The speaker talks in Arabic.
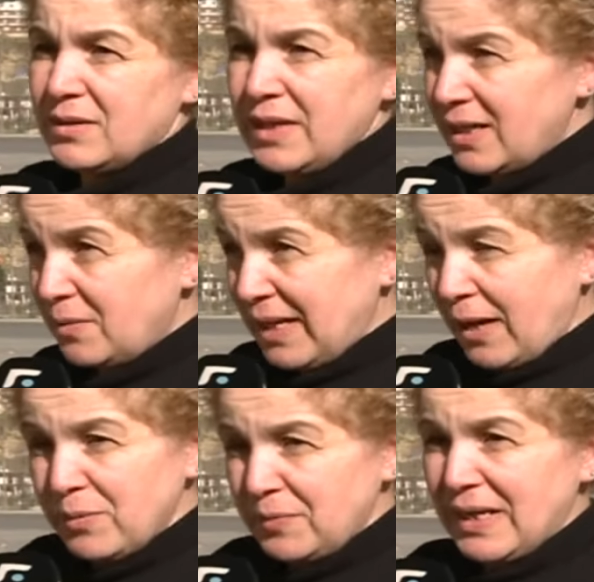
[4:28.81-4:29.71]
نحن
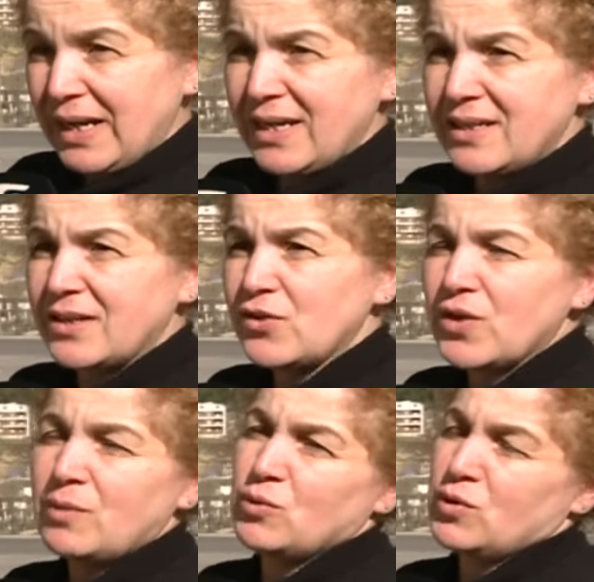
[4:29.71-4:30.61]
بنعبي من العين
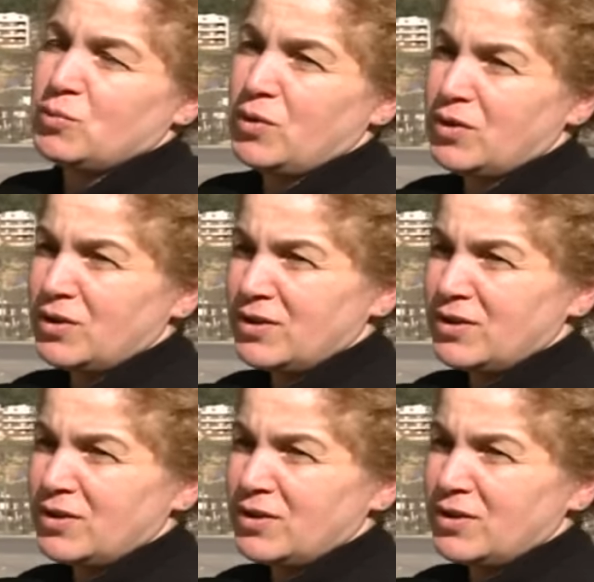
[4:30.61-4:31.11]
لنشرب ونطبخ